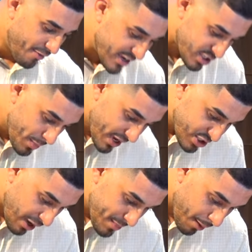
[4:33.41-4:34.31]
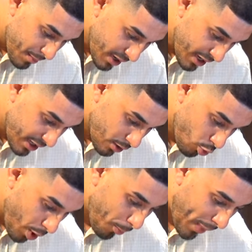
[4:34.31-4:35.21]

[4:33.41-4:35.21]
Deixe-me beijar minha mãe e o meu